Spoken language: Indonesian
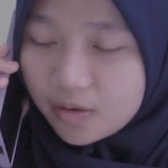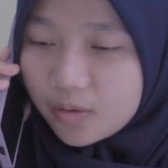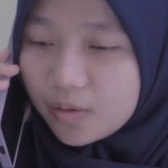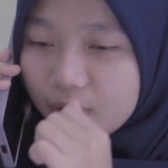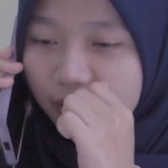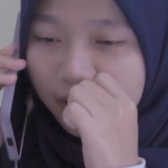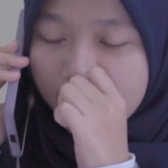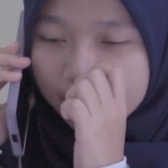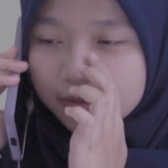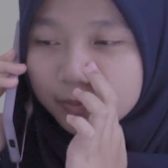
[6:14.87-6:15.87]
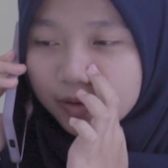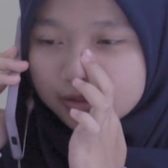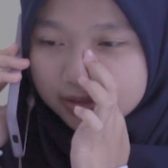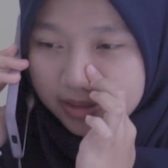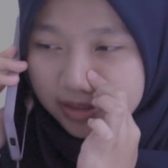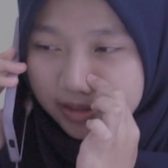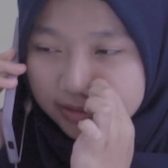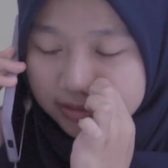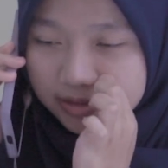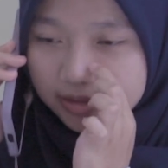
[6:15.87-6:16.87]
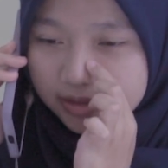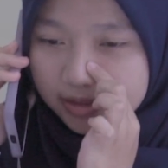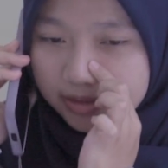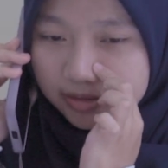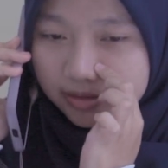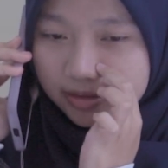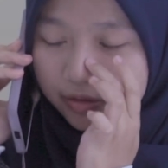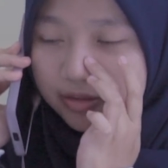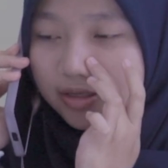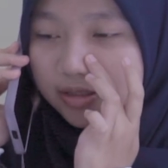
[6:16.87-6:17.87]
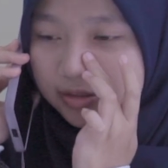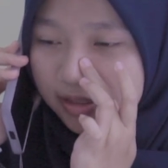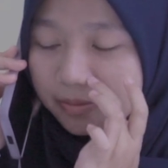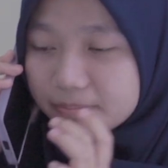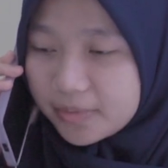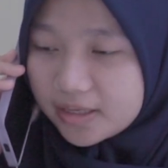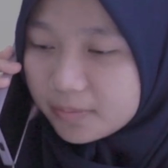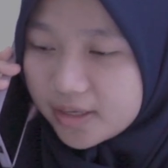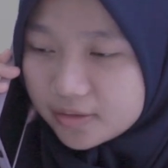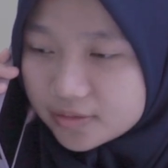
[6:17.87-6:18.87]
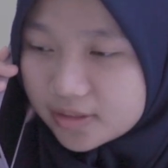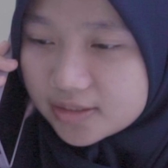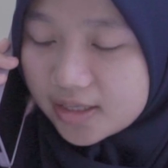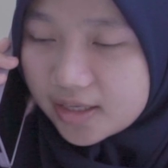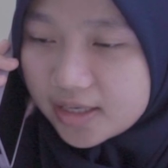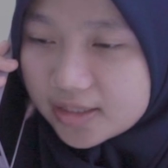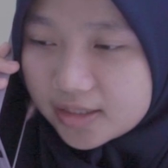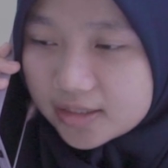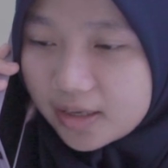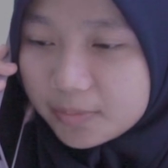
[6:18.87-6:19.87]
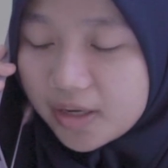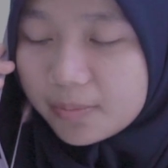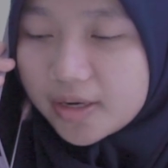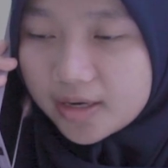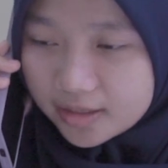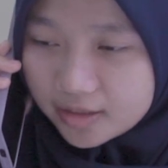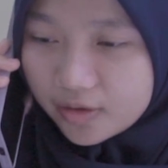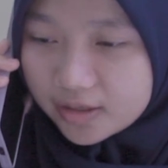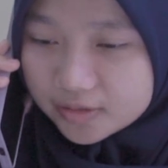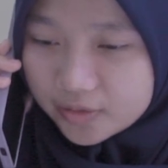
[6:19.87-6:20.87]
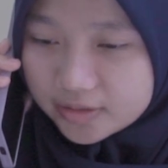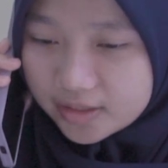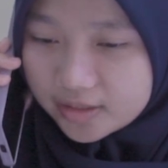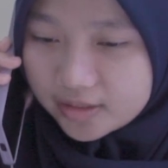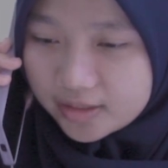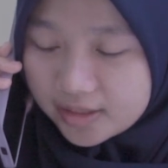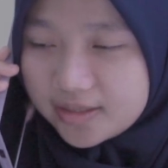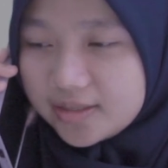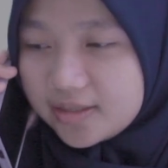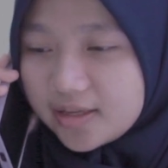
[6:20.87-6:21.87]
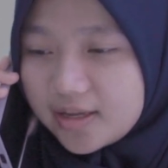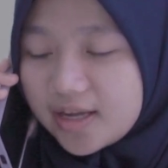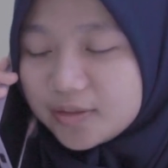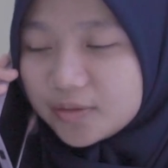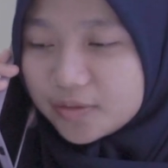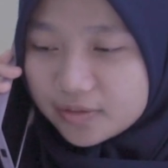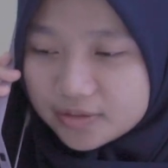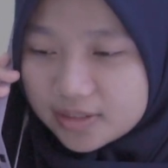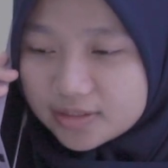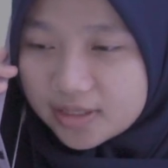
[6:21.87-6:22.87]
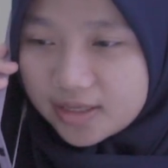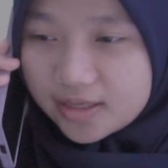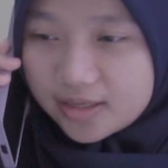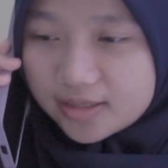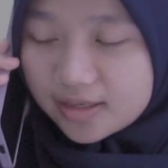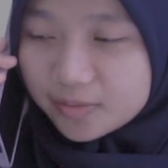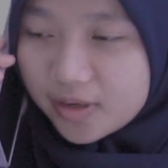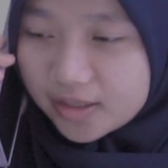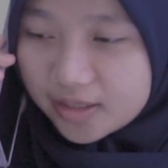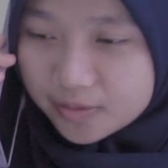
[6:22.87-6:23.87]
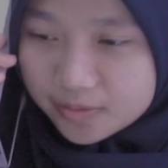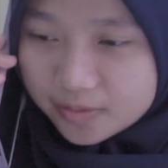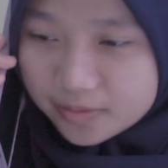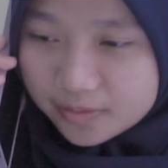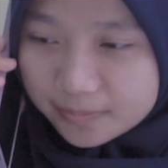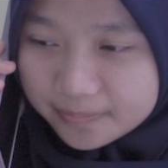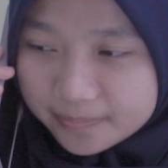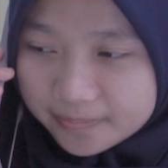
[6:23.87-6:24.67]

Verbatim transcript: Oh, baru diproses. Oh iya, siap. Baik-baik Ustazah, nanti kami kabarin lagi ke orang tuanya. Iya, hatur nuhun Ustazah. Assalamualaikum.